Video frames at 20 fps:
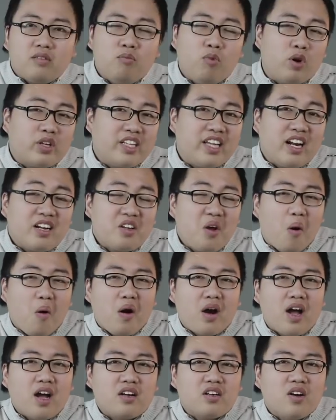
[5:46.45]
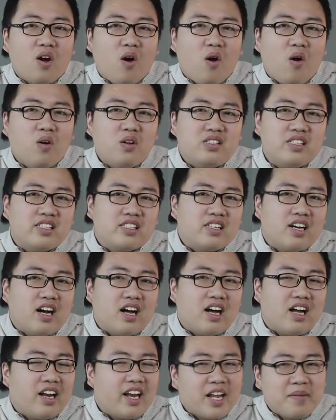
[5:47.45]
một cái tính năng nhỏ khác đó chính
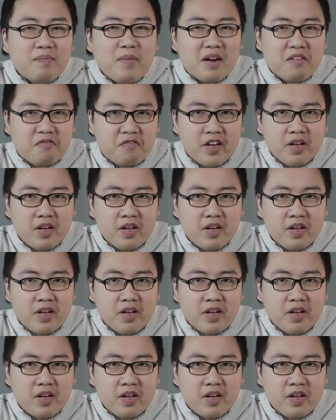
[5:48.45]
là led bàn